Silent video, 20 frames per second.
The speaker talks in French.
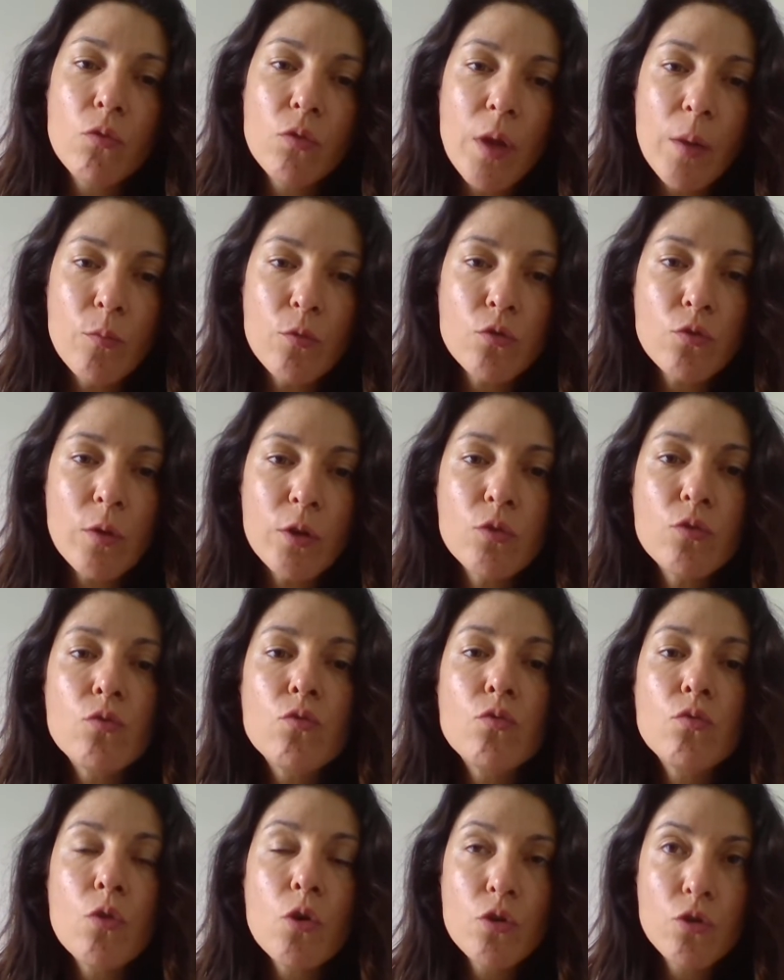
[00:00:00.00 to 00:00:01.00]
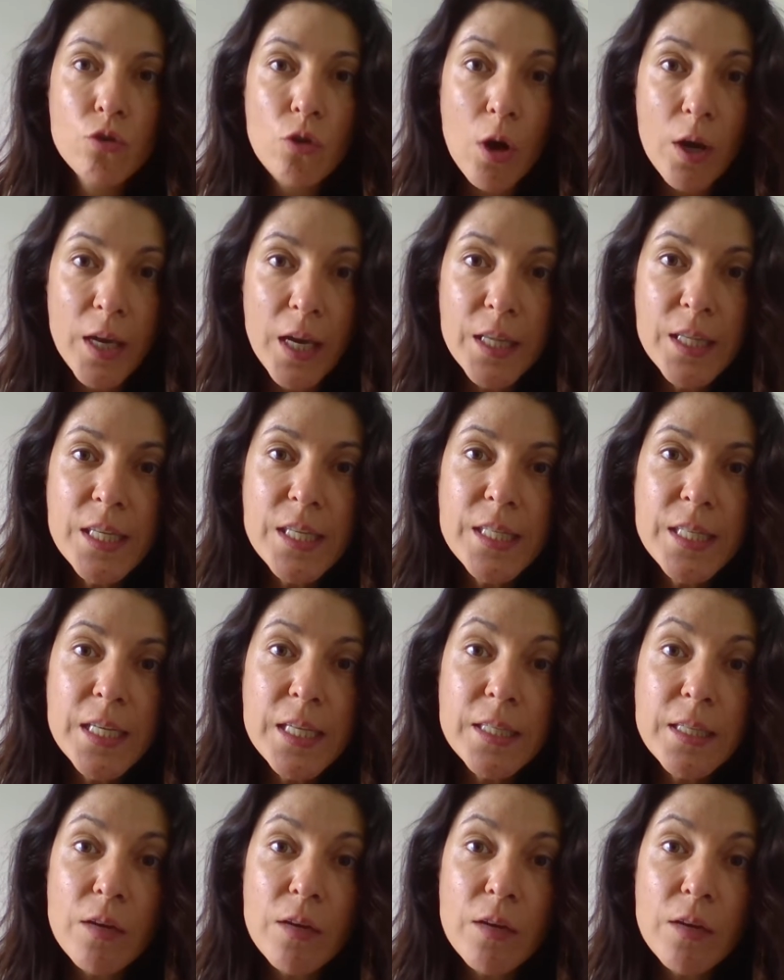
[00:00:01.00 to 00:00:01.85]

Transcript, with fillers: on a besoin de nous organiser,